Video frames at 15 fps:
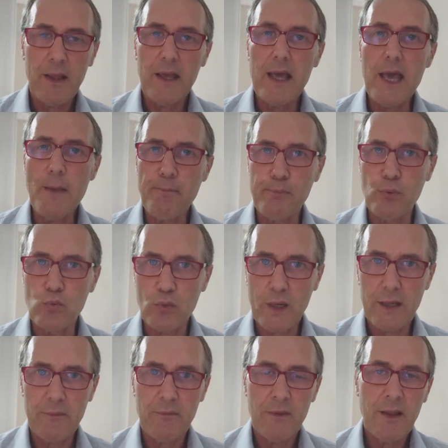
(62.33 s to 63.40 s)

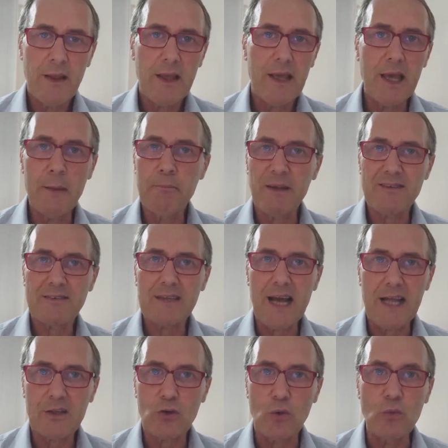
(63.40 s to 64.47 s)
Eppure è
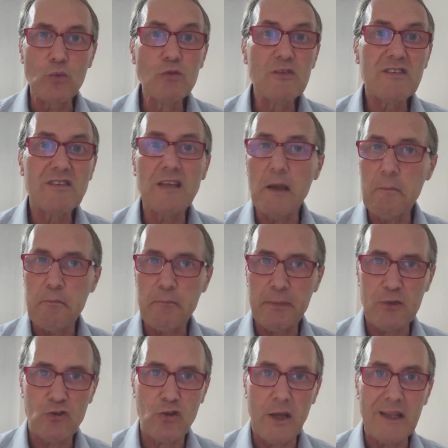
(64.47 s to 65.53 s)
bastato un
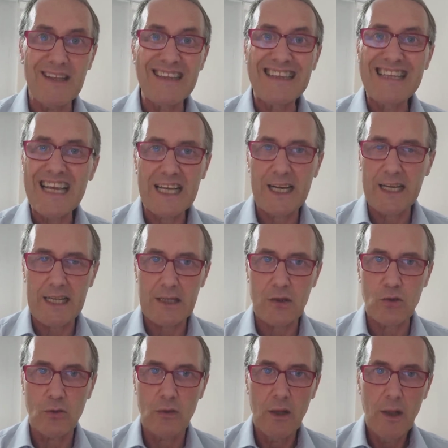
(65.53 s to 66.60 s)
semplice
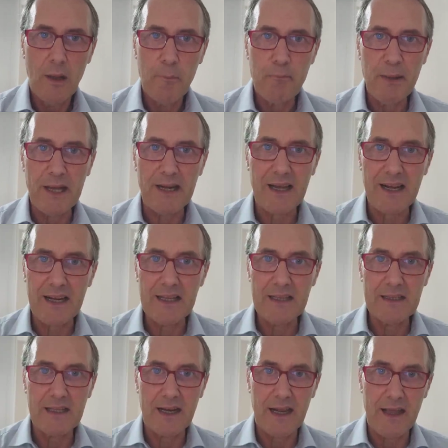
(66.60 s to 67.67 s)
decreto per
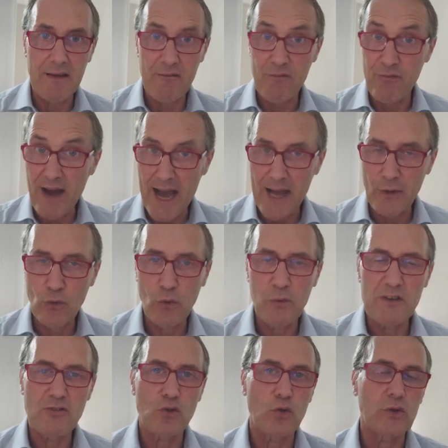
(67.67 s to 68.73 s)
rendere vano
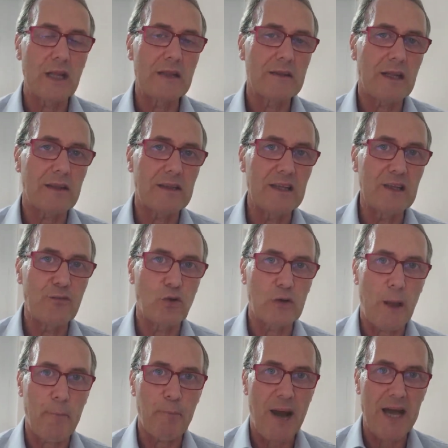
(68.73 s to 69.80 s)
questo tentativo
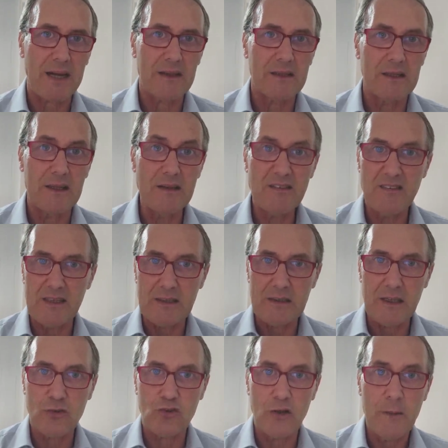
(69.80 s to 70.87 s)
da parte dei
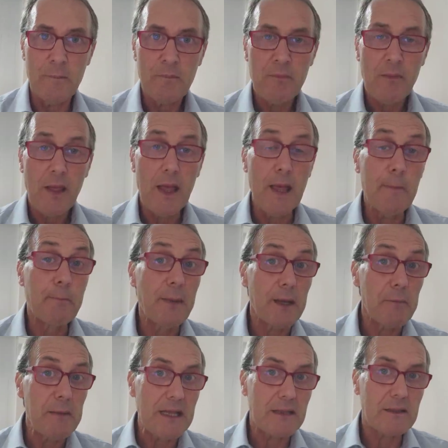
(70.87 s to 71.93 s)
sindaci e per
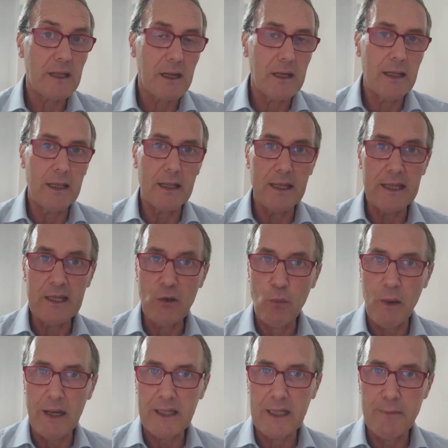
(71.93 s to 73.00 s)
metterli in
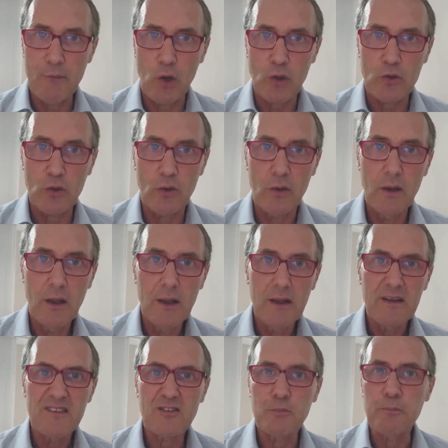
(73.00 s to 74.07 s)
qualche modo
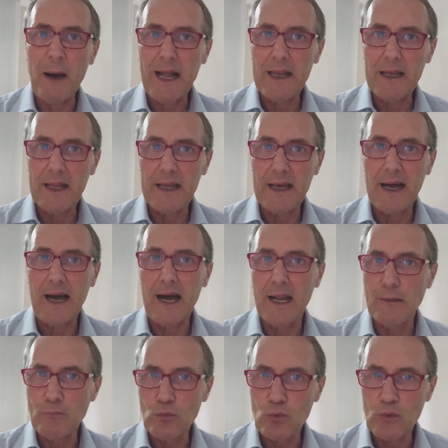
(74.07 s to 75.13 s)
spalle
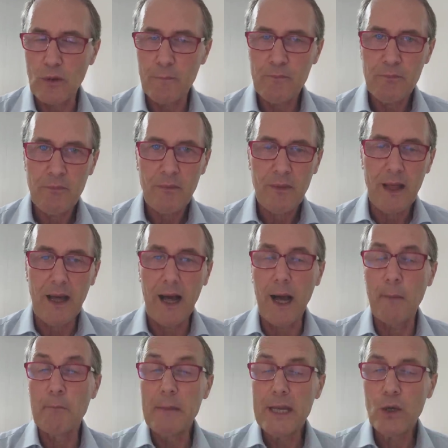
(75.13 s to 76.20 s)
al muro.
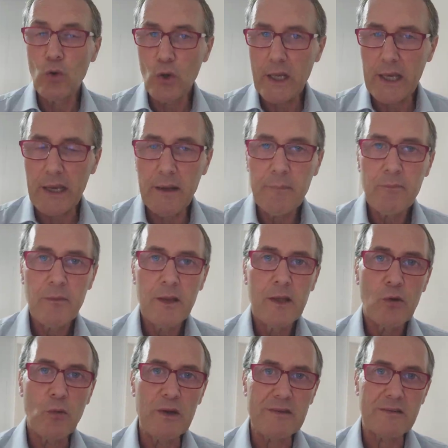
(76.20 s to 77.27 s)
A meno che
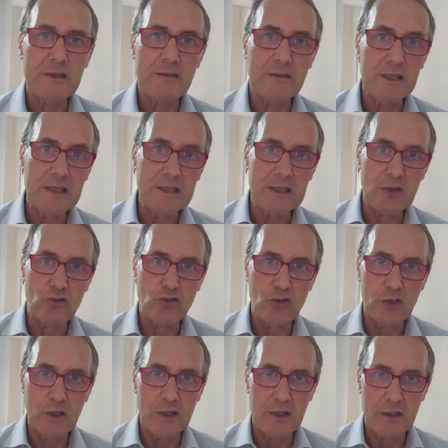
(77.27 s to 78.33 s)
questi
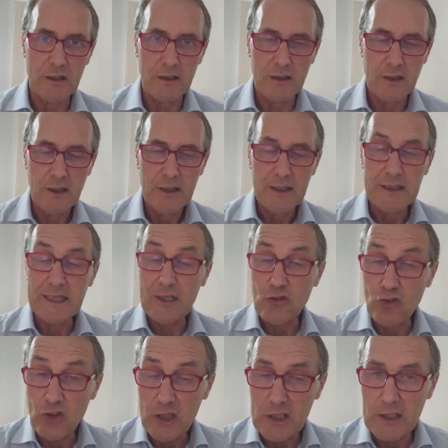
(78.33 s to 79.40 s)
sindaci
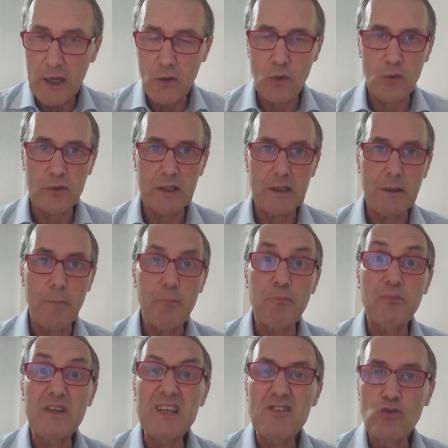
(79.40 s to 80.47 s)
decidano di
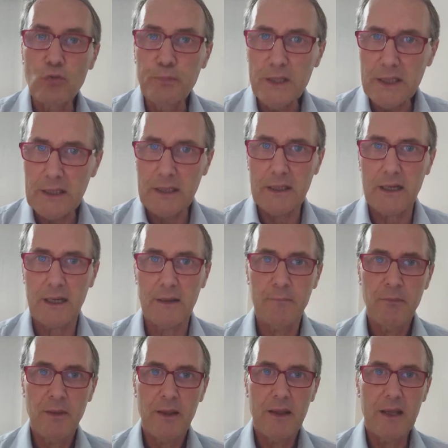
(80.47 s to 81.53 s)
disubbidire
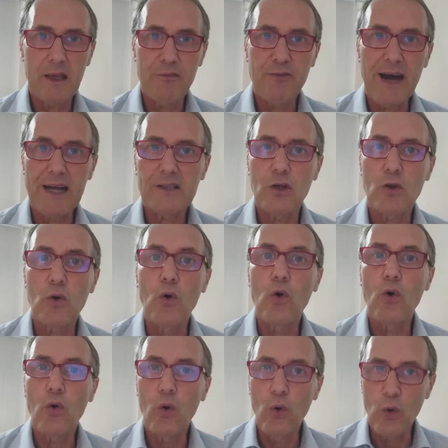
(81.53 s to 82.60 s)
e
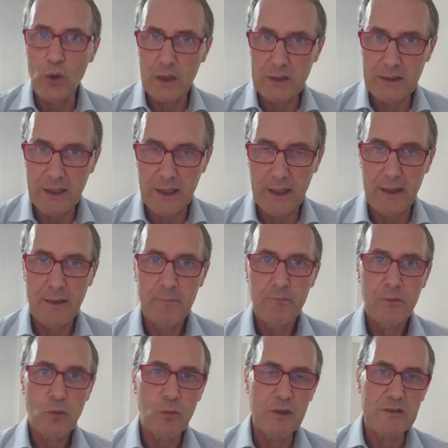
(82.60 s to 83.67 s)
vadano oltre
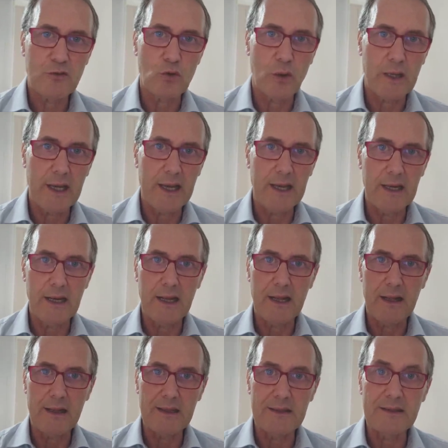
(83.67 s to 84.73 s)
questo che è
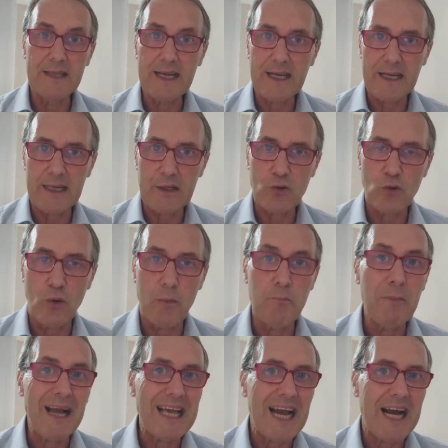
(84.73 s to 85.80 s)
il decreto,
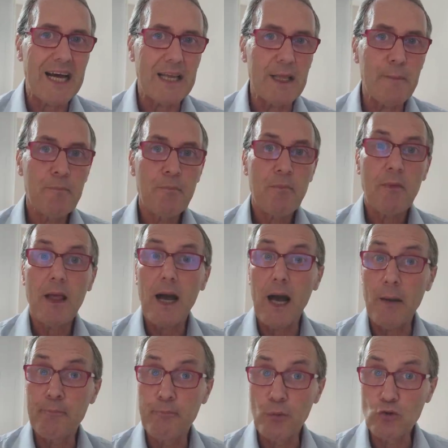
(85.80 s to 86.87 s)
magari
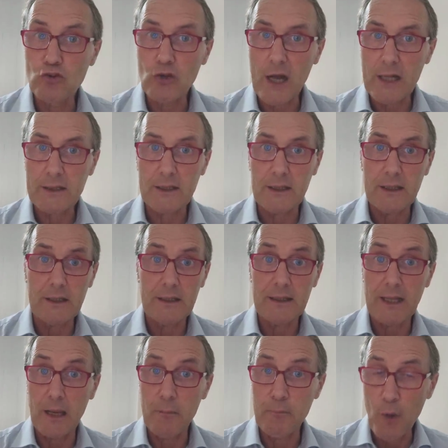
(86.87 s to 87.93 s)
appoggiati
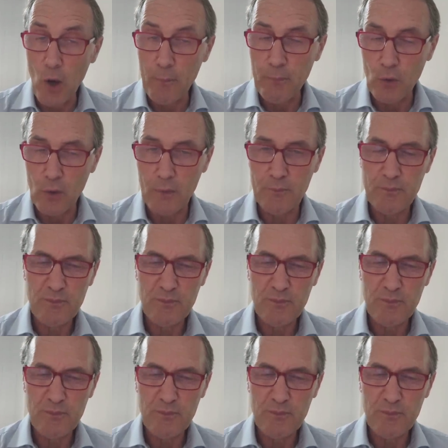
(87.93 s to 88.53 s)
dal popolo.